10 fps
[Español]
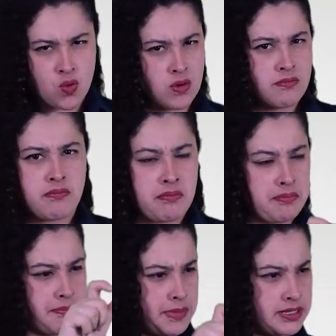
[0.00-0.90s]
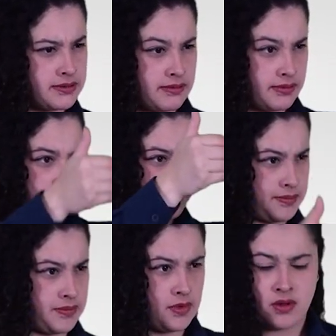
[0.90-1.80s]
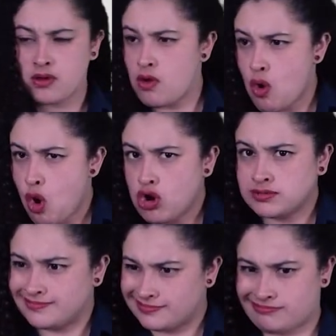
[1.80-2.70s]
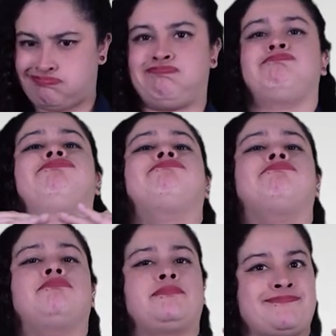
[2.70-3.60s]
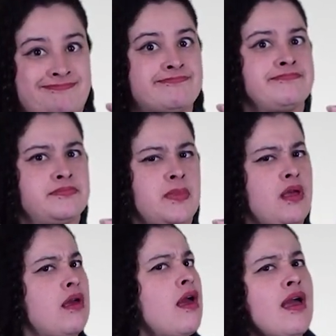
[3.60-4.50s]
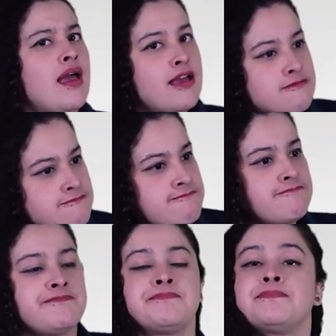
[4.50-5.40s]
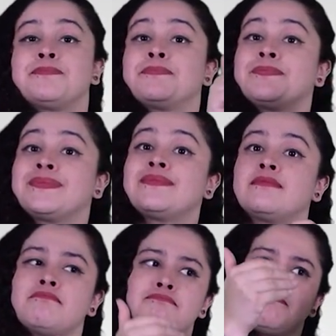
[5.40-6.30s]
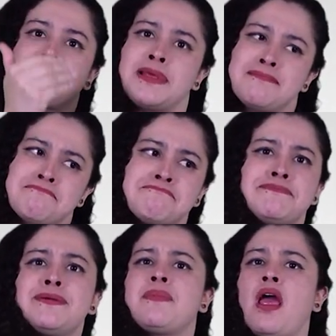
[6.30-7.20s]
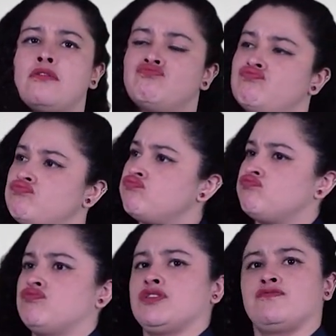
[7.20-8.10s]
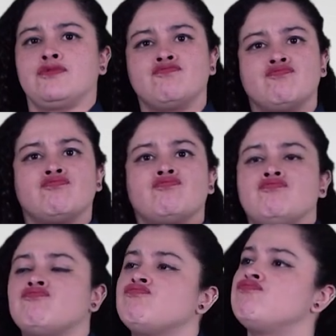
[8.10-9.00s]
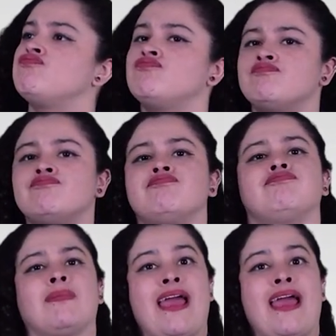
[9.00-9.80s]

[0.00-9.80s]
de la igualdad material y con el objetivo de fomentar la vida autónoma e independiente de las personas con discapacidad,